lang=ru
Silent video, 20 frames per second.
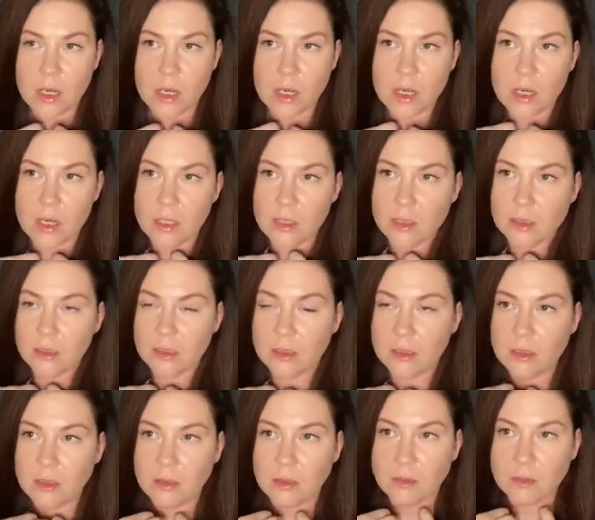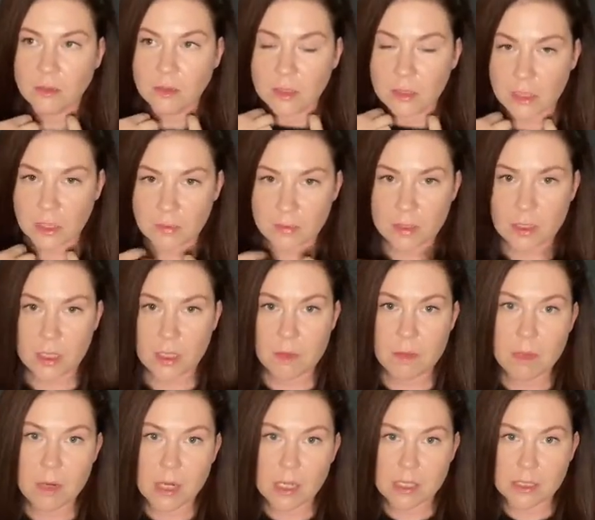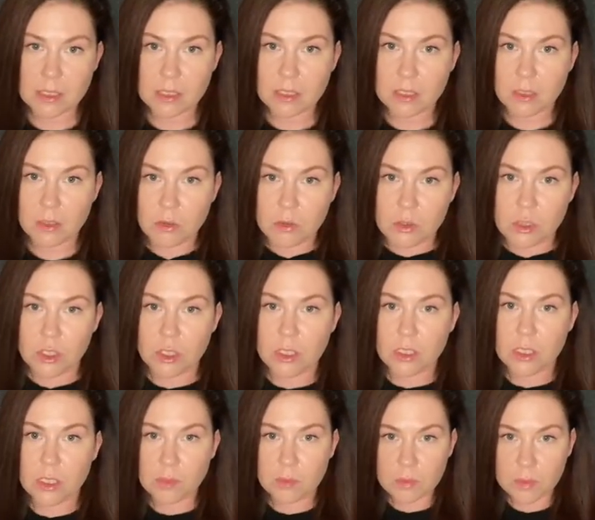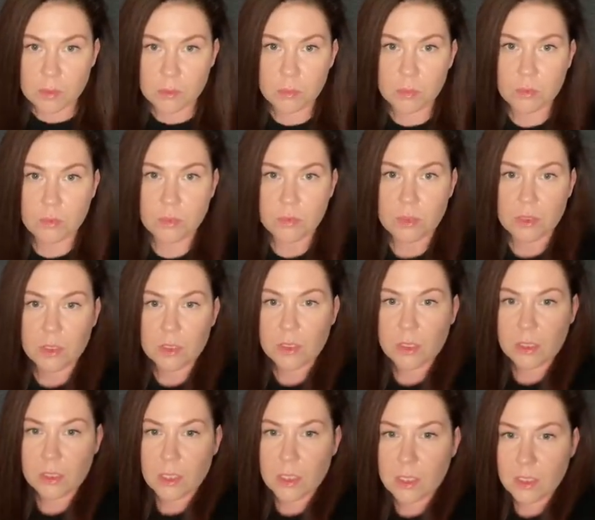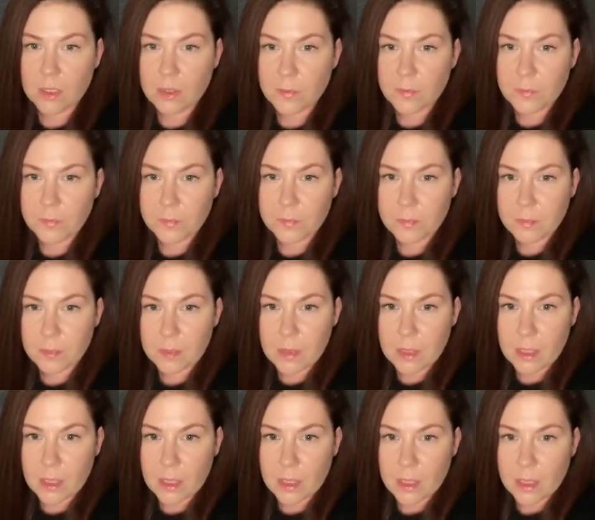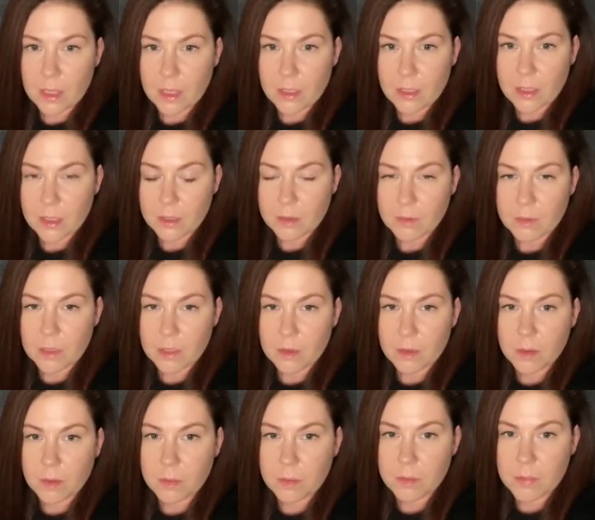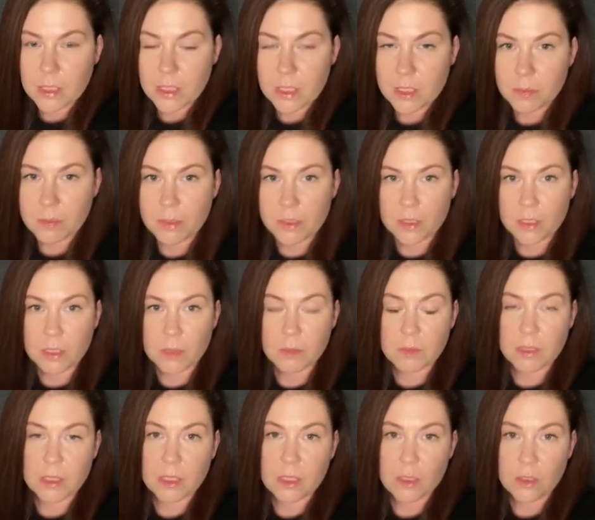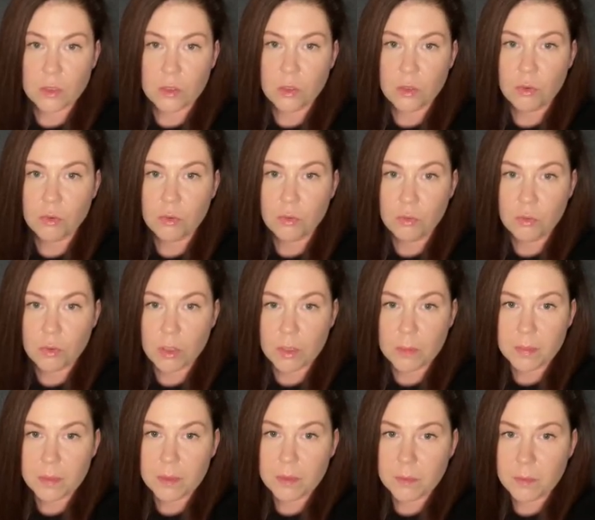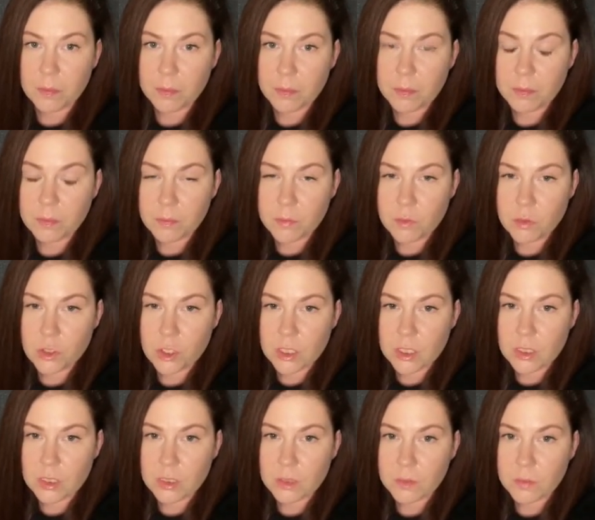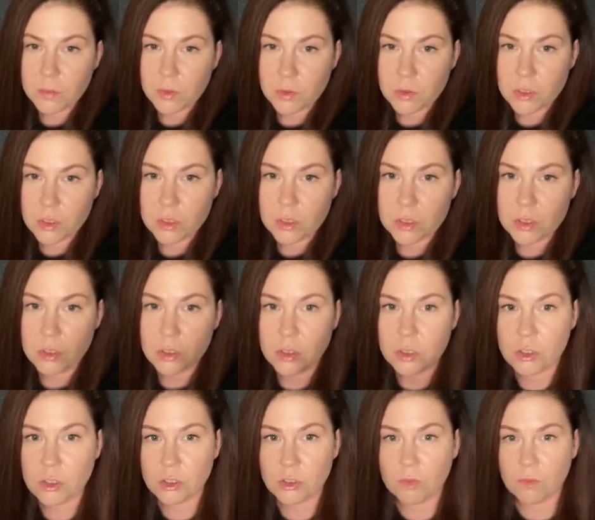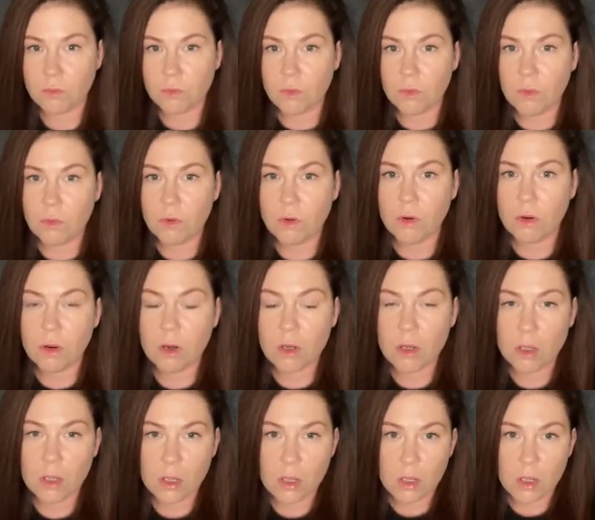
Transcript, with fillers: а гидрофильное масло хорошее, дивные пудры и так далее. Так, а, мнение про тримей. Ну, как бы бюджетно просто ничего,